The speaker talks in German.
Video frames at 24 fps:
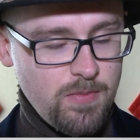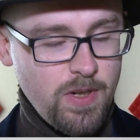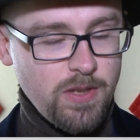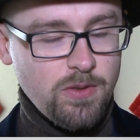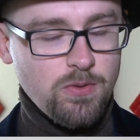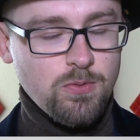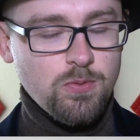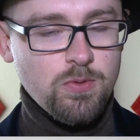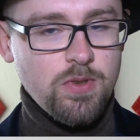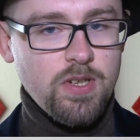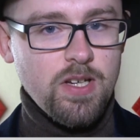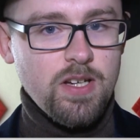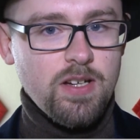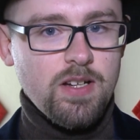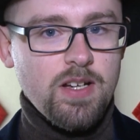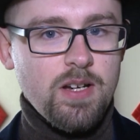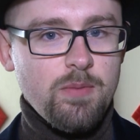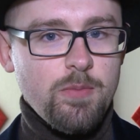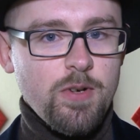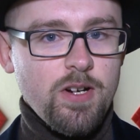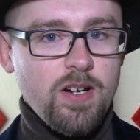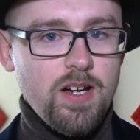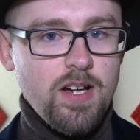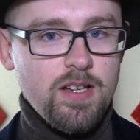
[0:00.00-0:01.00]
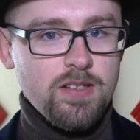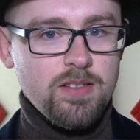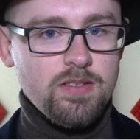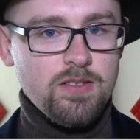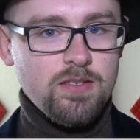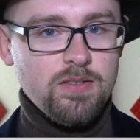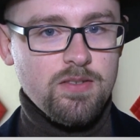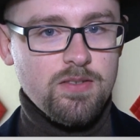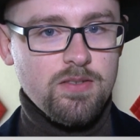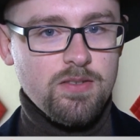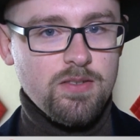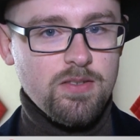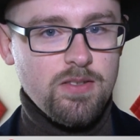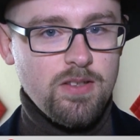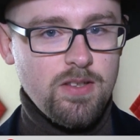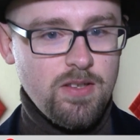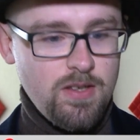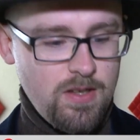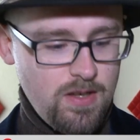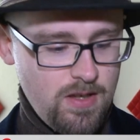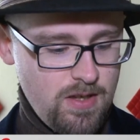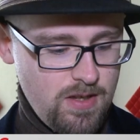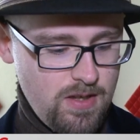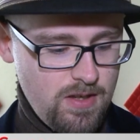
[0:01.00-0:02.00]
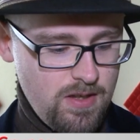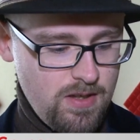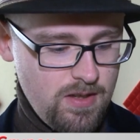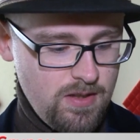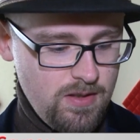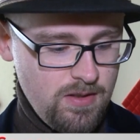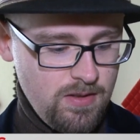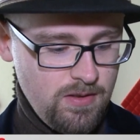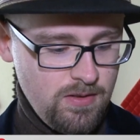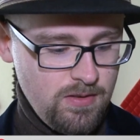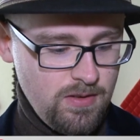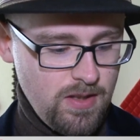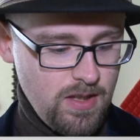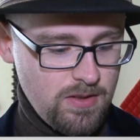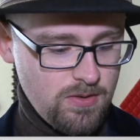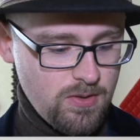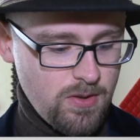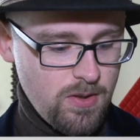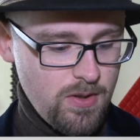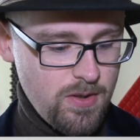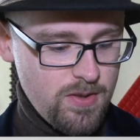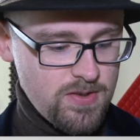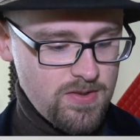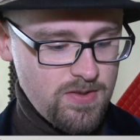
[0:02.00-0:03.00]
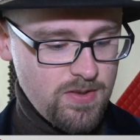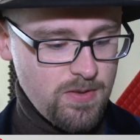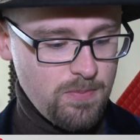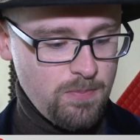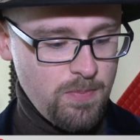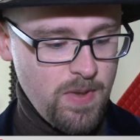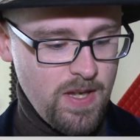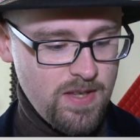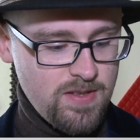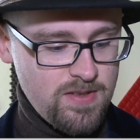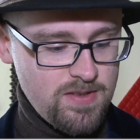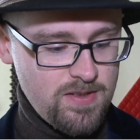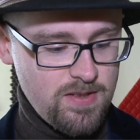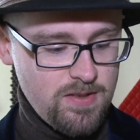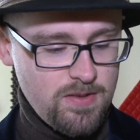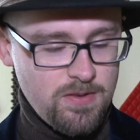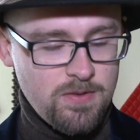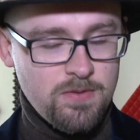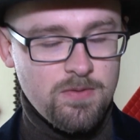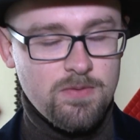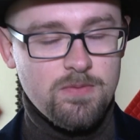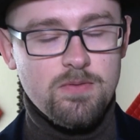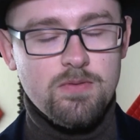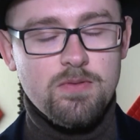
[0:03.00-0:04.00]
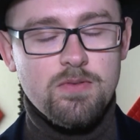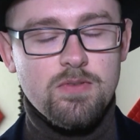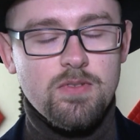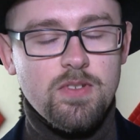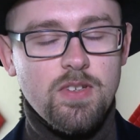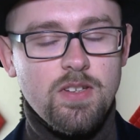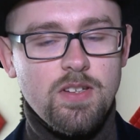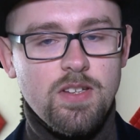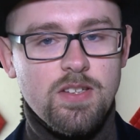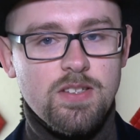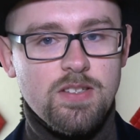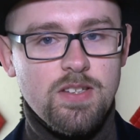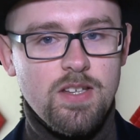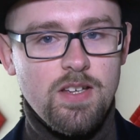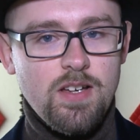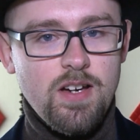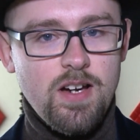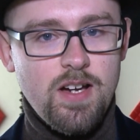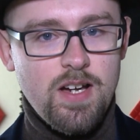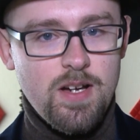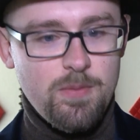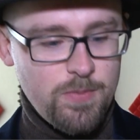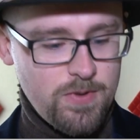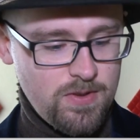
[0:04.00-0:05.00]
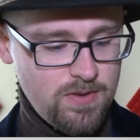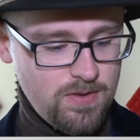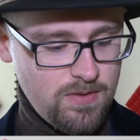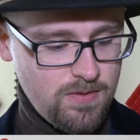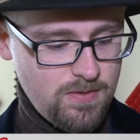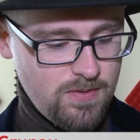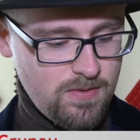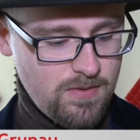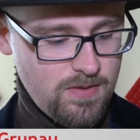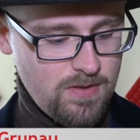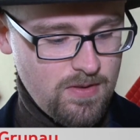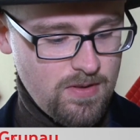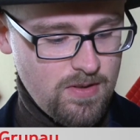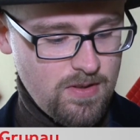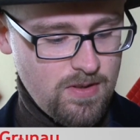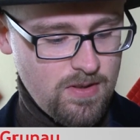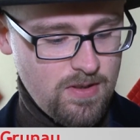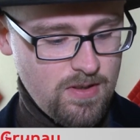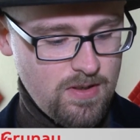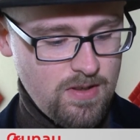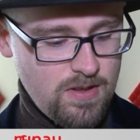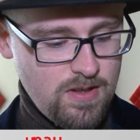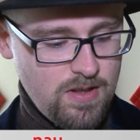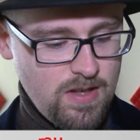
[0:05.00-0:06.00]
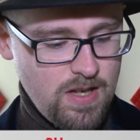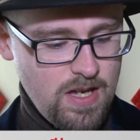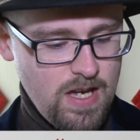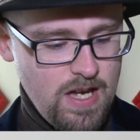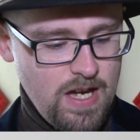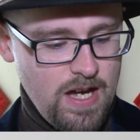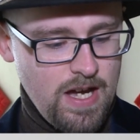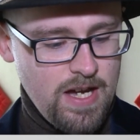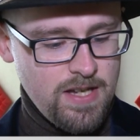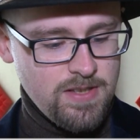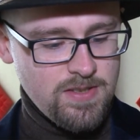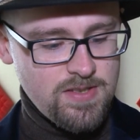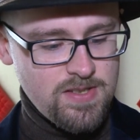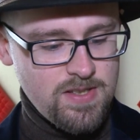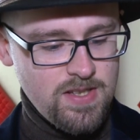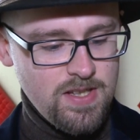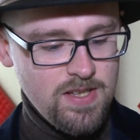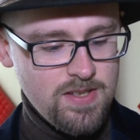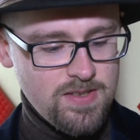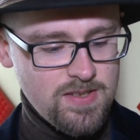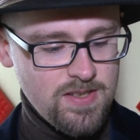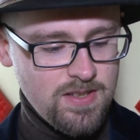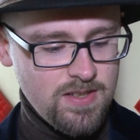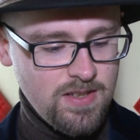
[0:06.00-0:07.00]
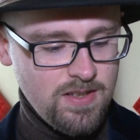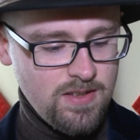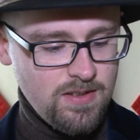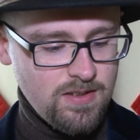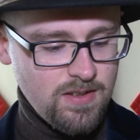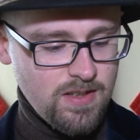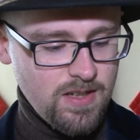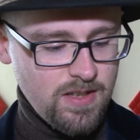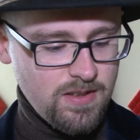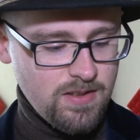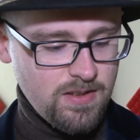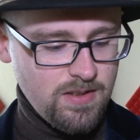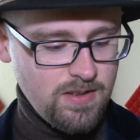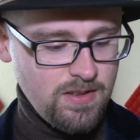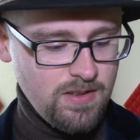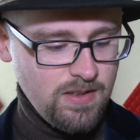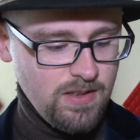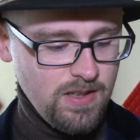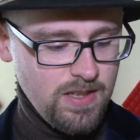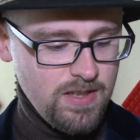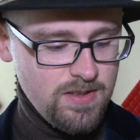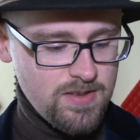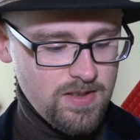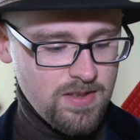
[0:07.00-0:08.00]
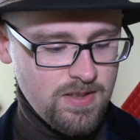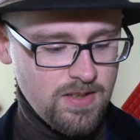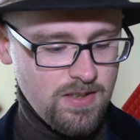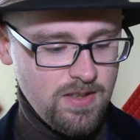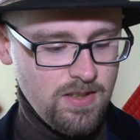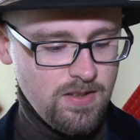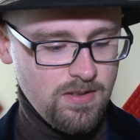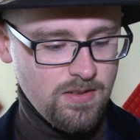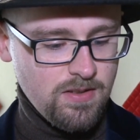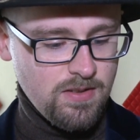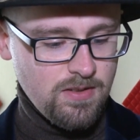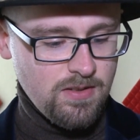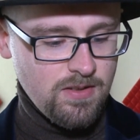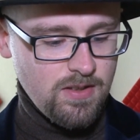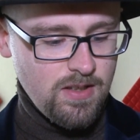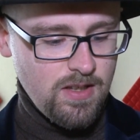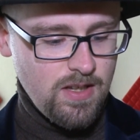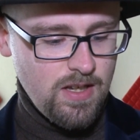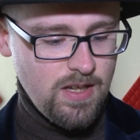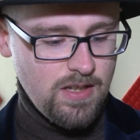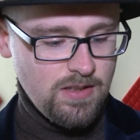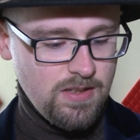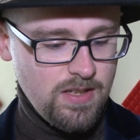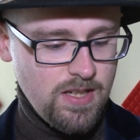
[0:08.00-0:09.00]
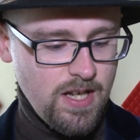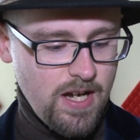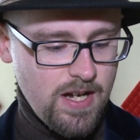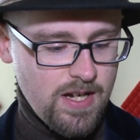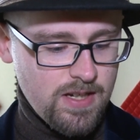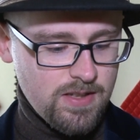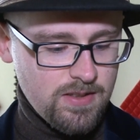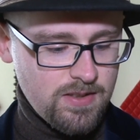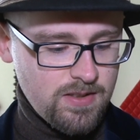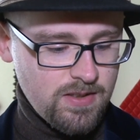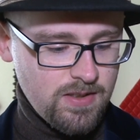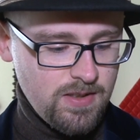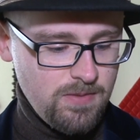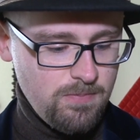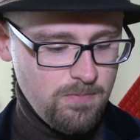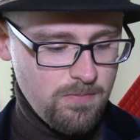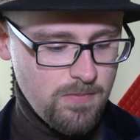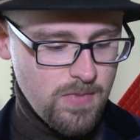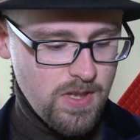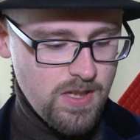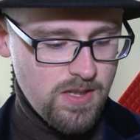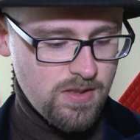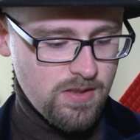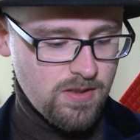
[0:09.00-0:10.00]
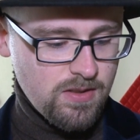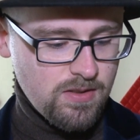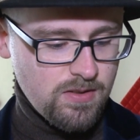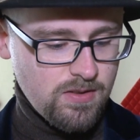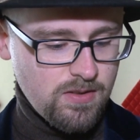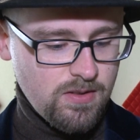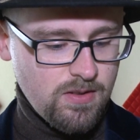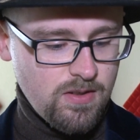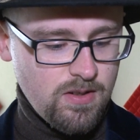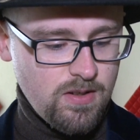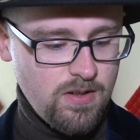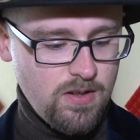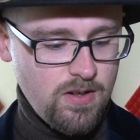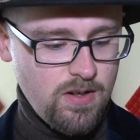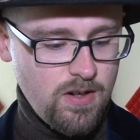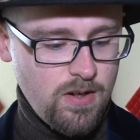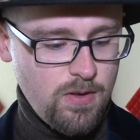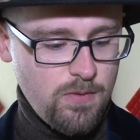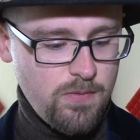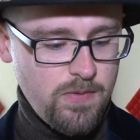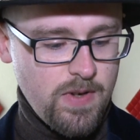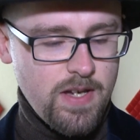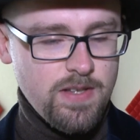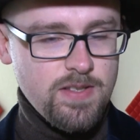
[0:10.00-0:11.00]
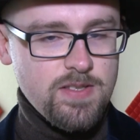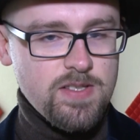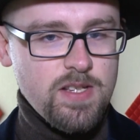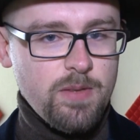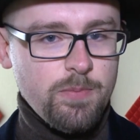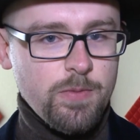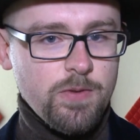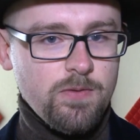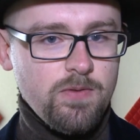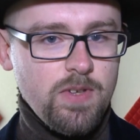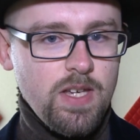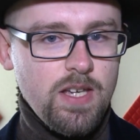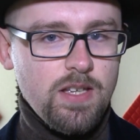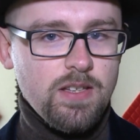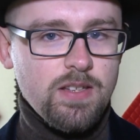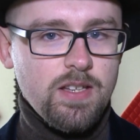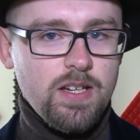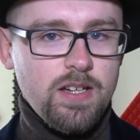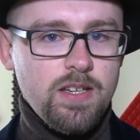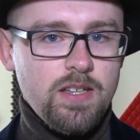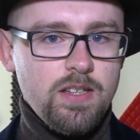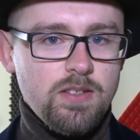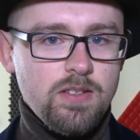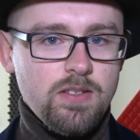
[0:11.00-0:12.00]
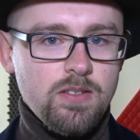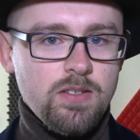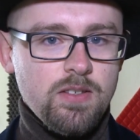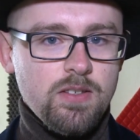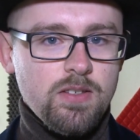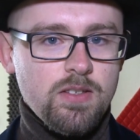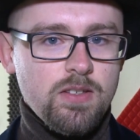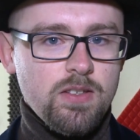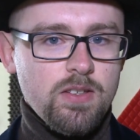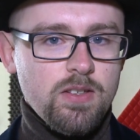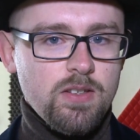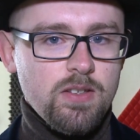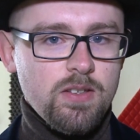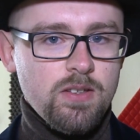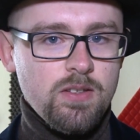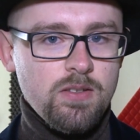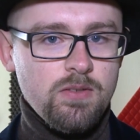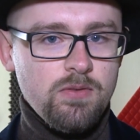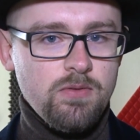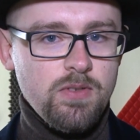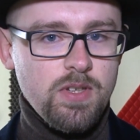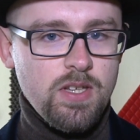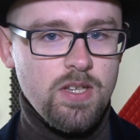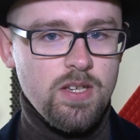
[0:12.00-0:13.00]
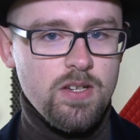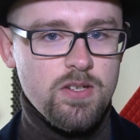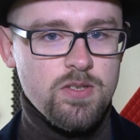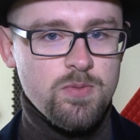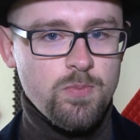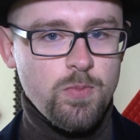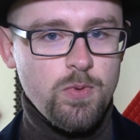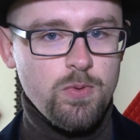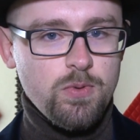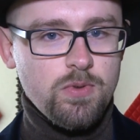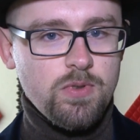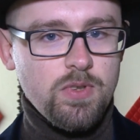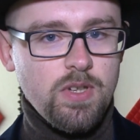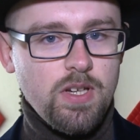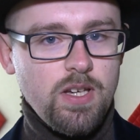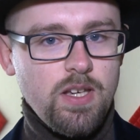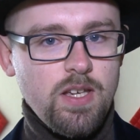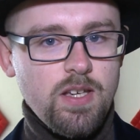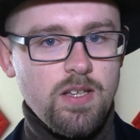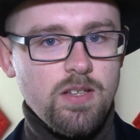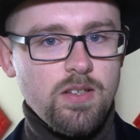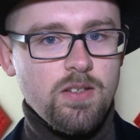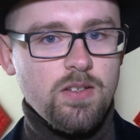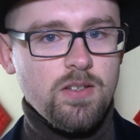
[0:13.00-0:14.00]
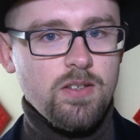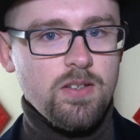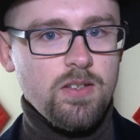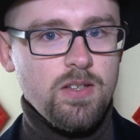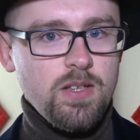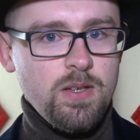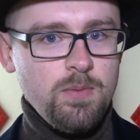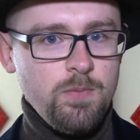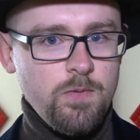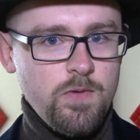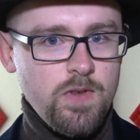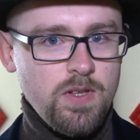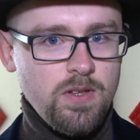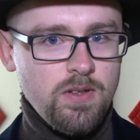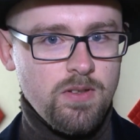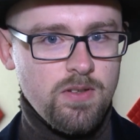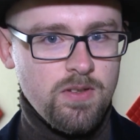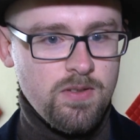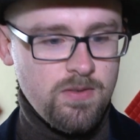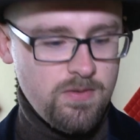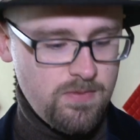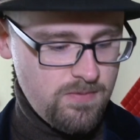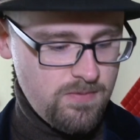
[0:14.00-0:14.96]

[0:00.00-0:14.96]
mein guter Kamerad, der treueste, beste, den ich je gehabt. Einst hieß ich ihn, dann ließ ich ihn. Die Jahre trieben mich, auf einsamen Wegen dahin, wie Kirschblütenregen im Wind.